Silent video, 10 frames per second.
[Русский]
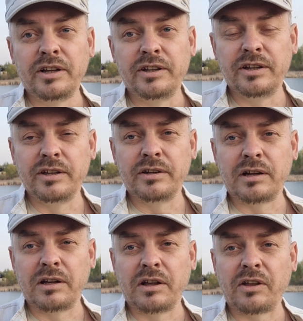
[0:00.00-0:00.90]
И
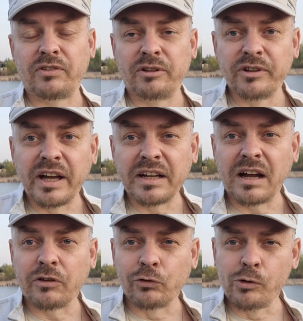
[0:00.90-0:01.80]
основная
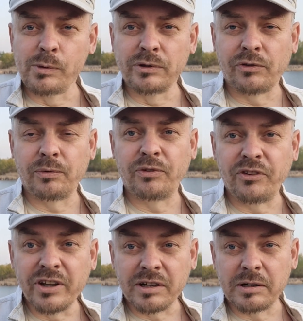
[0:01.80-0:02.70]
особенность
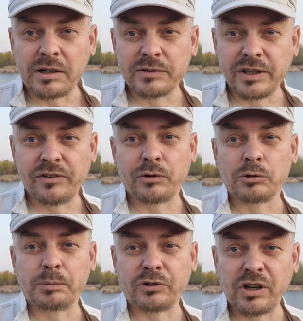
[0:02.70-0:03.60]
всех вот этих вот
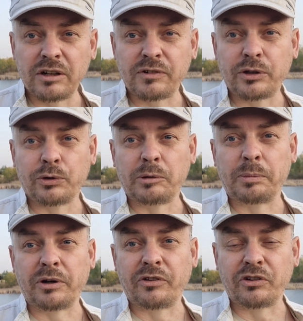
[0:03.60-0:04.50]
пожаров, которые
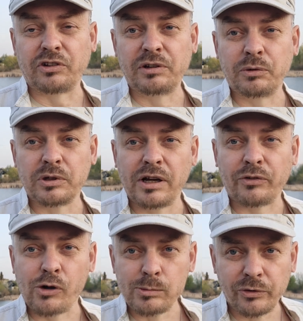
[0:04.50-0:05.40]
произошли в
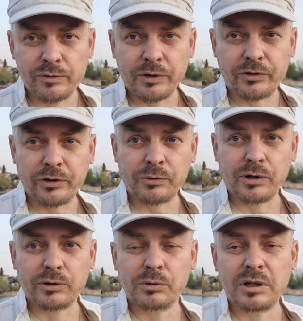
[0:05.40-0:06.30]
Курганской области в 23
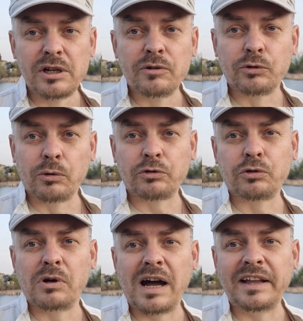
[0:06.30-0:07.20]
году, в том,
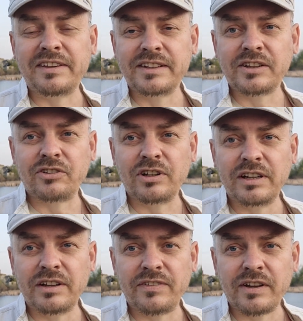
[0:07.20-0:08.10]
что они
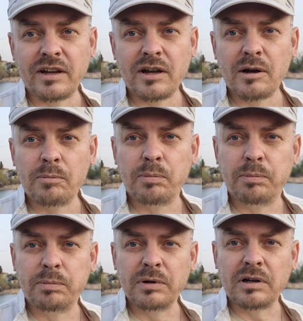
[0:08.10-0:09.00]
начались,
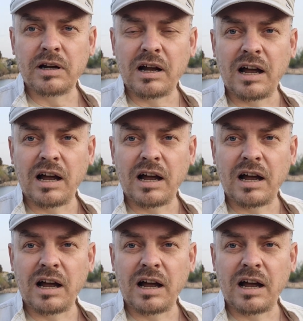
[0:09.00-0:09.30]
э,